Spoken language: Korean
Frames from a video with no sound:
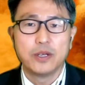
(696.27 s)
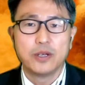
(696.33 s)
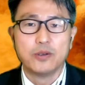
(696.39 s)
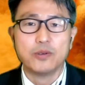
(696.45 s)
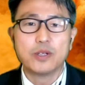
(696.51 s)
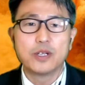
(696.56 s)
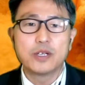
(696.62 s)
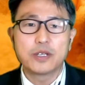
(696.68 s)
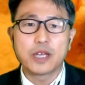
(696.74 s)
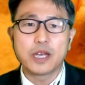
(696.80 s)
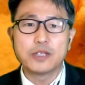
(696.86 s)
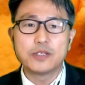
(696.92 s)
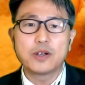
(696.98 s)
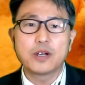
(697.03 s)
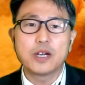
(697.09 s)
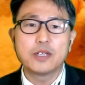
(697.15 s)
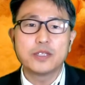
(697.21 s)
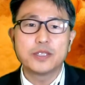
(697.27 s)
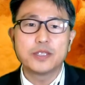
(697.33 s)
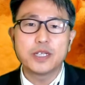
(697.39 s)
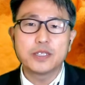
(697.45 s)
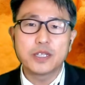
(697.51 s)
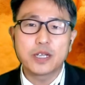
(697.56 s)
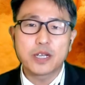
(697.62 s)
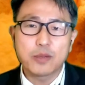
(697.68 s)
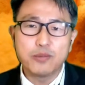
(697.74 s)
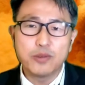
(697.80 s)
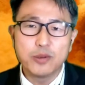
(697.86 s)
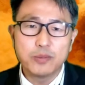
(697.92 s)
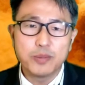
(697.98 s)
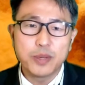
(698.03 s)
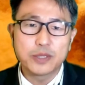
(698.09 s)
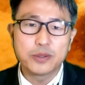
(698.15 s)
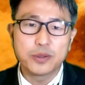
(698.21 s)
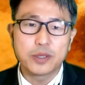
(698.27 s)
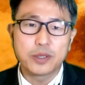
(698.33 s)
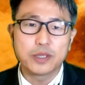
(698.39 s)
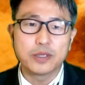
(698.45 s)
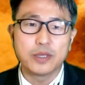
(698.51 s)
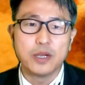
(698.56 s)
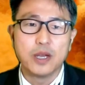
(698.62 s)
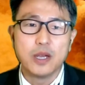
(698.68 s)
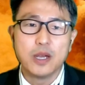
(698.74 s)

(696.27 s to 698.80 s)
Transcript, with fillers: 우리를 대적하는 세상의 풍파 속에서